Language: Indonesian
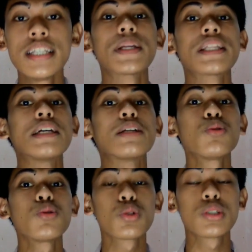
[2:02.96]
seperti itu
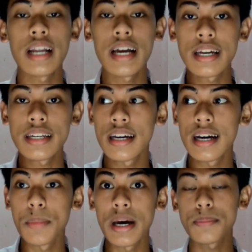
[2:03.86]
untuk cara kerja
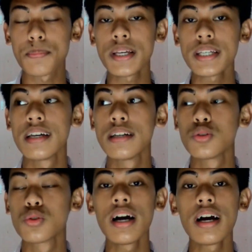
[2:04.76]
marketplace dan
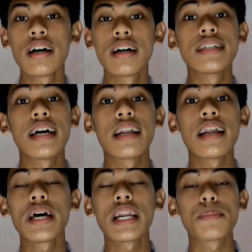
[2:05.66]
juga e, cara
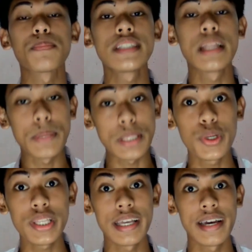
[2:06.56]
marketplace dapat
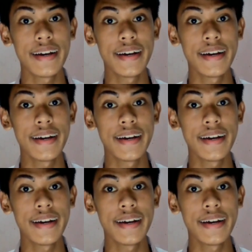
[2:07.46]
duit ya.